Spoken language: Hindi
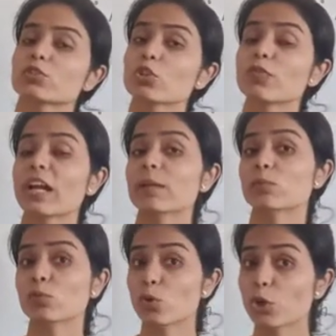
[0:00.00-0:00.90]
जो फाइल
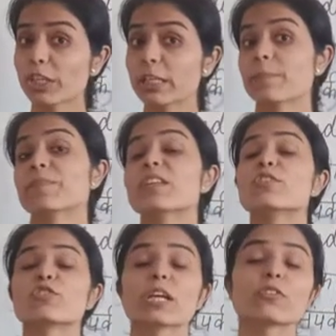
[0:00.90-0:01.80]
मूव होगी
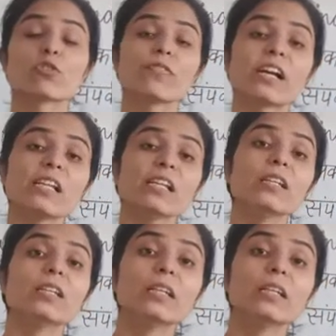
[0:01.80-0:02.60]
या जो फाइल